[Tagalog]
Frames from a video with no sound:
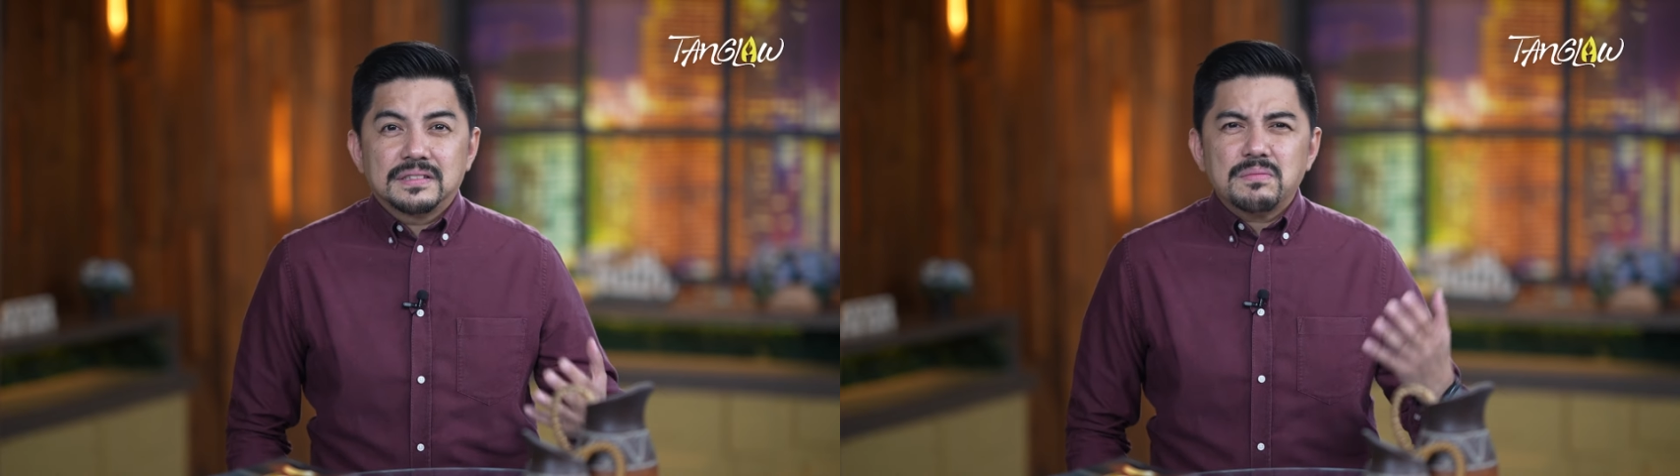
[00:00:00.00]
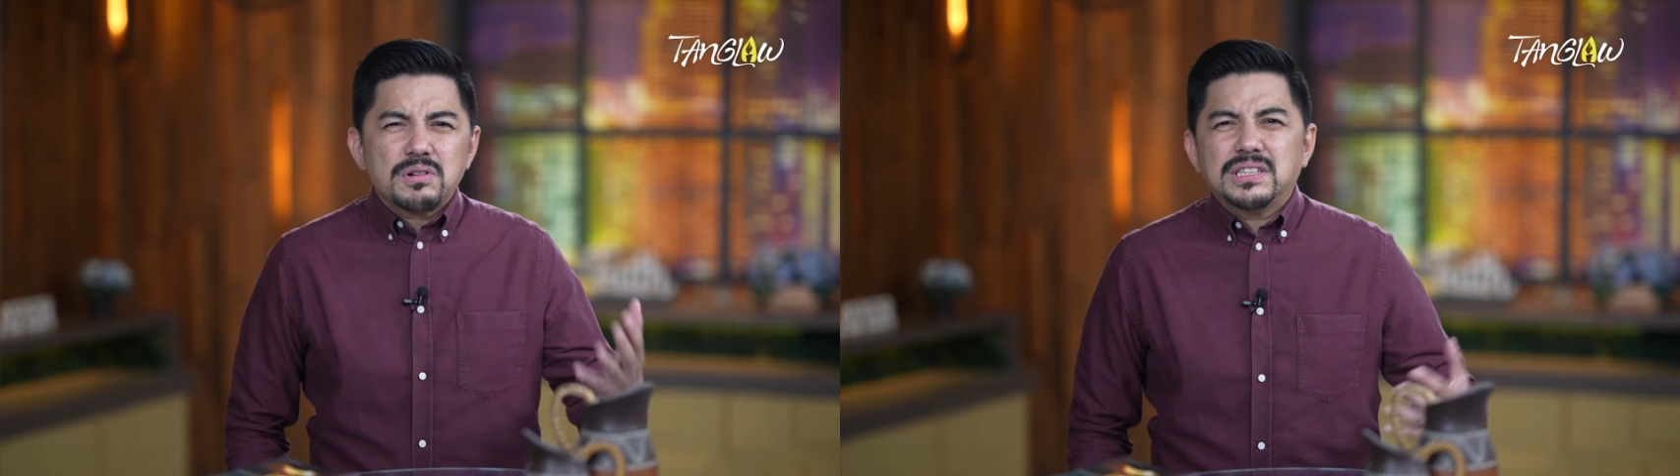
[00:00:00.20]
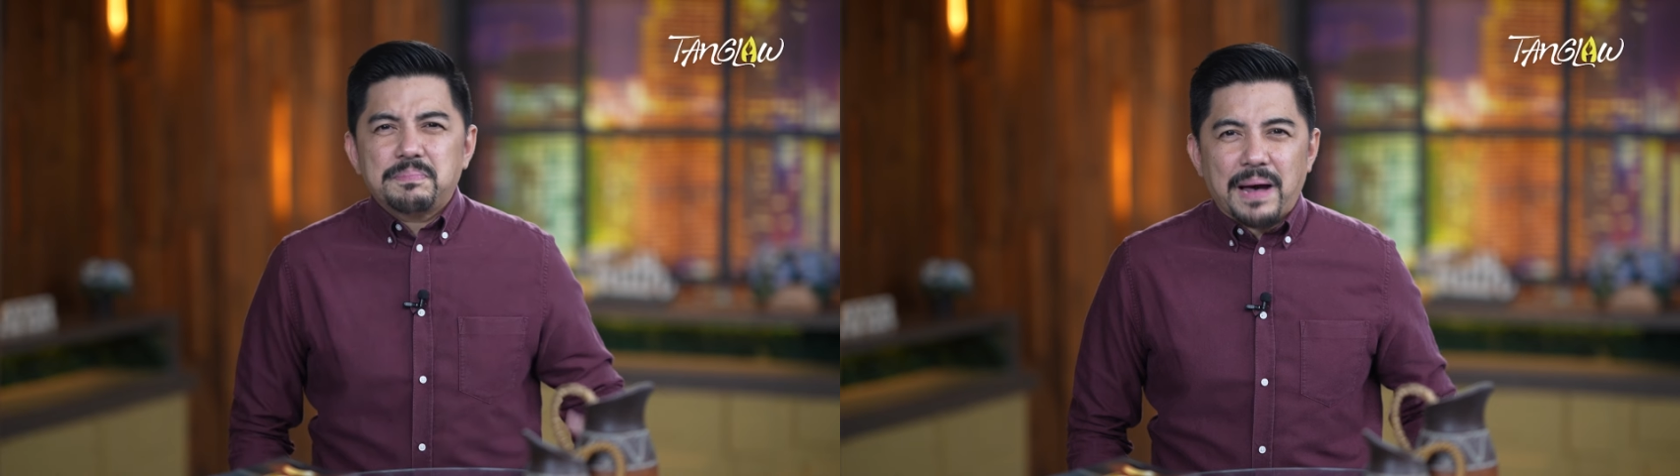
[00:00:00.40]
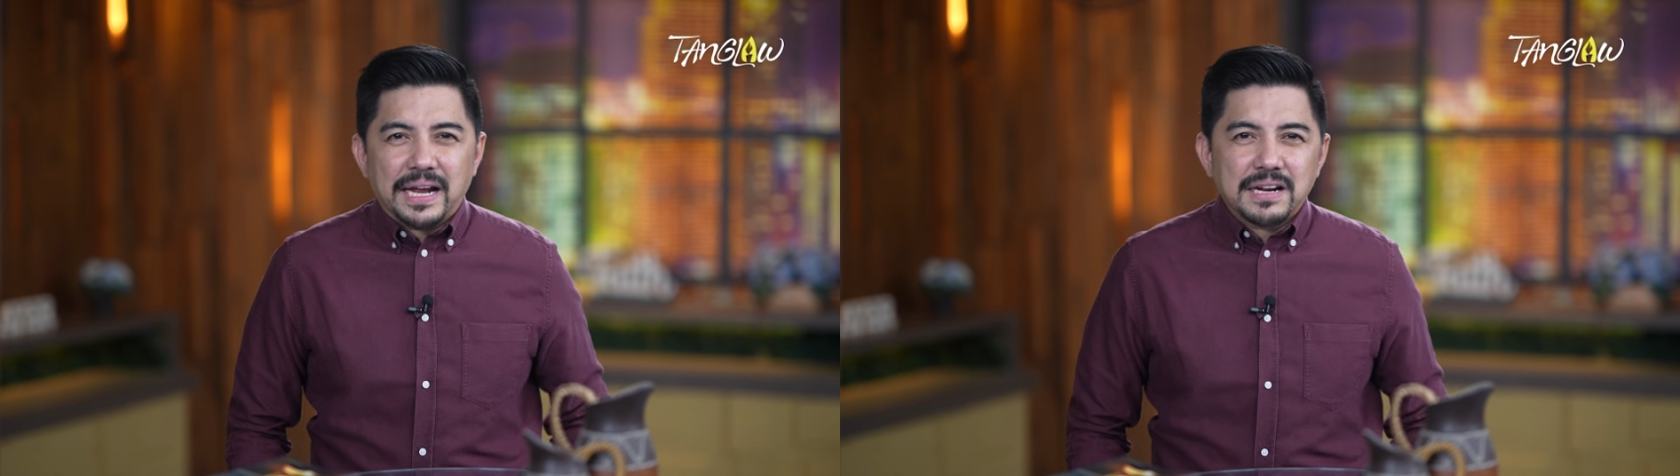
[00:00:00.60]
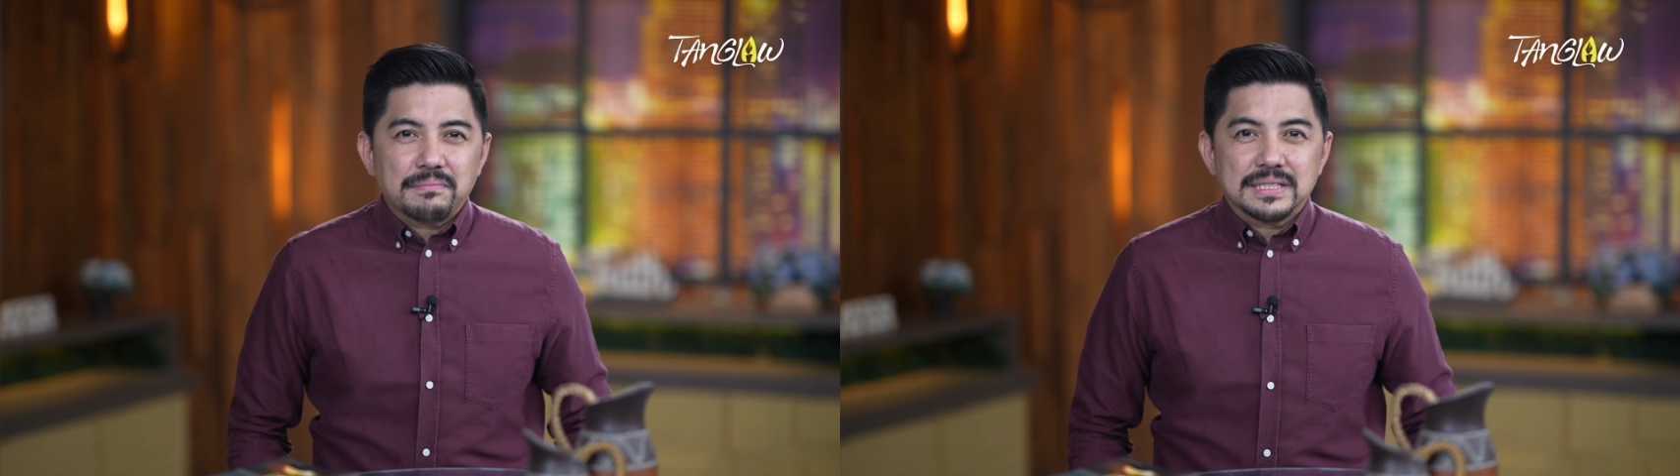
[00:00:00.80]
the more na
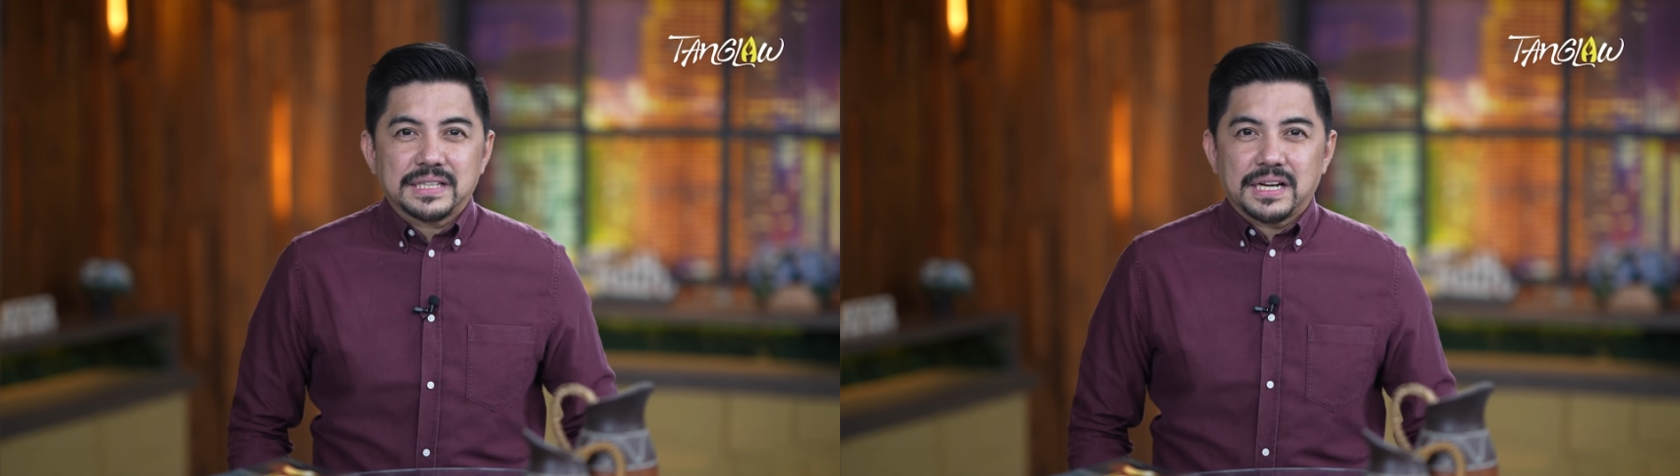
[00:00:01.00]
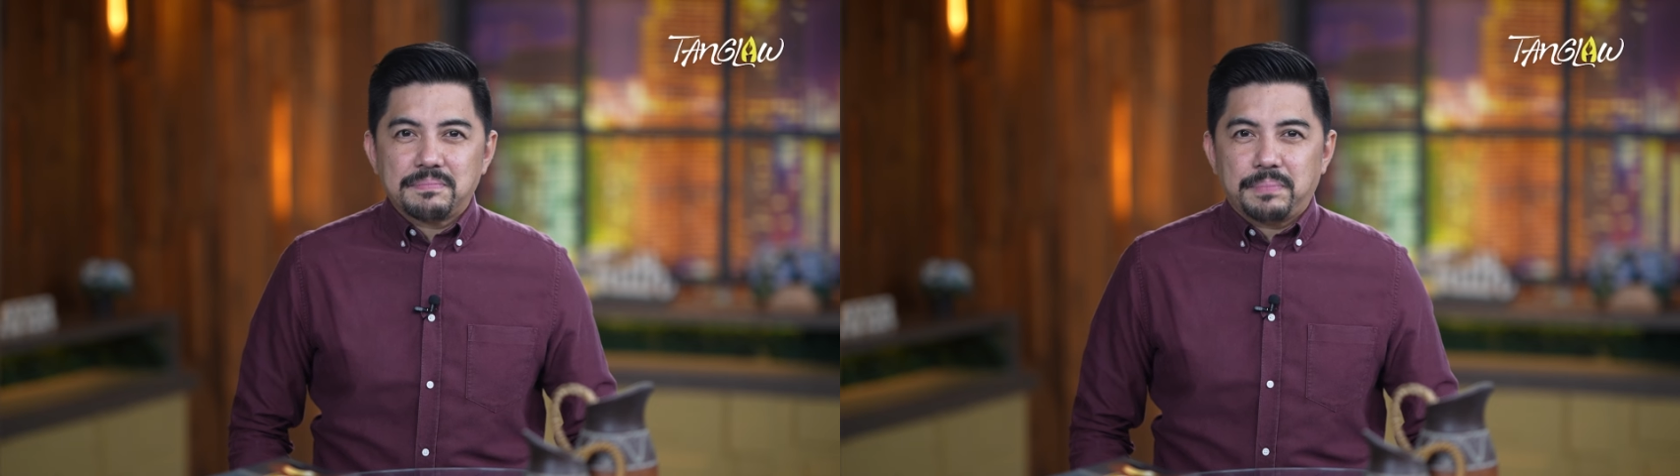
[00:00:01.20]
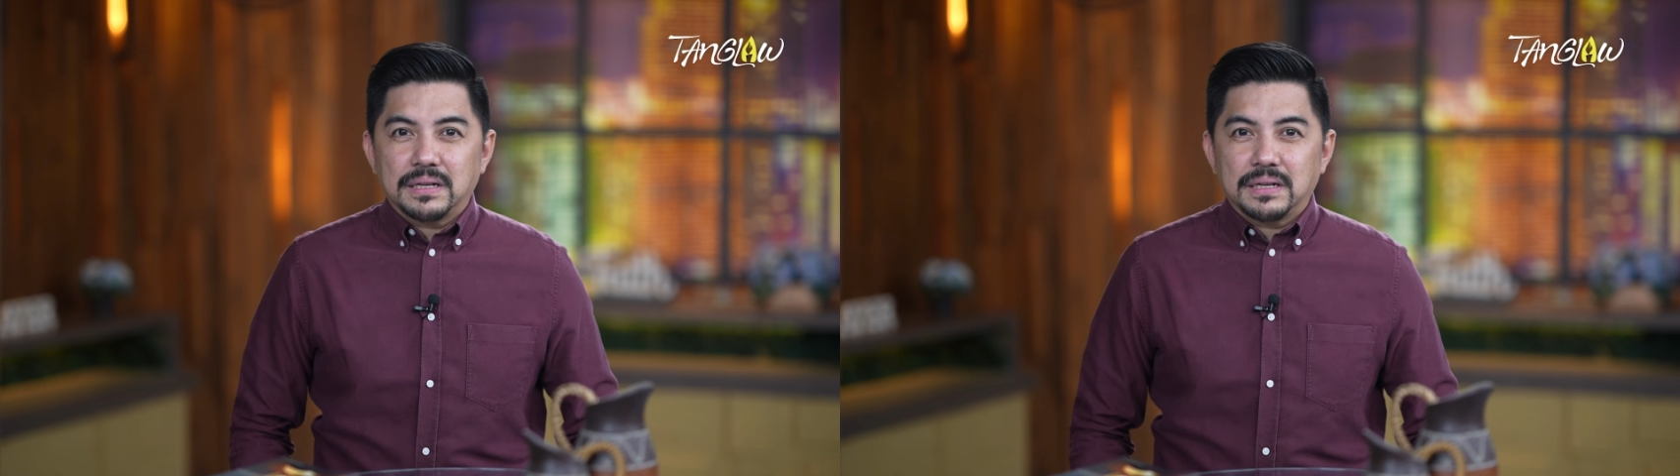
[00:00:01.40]
parang masarap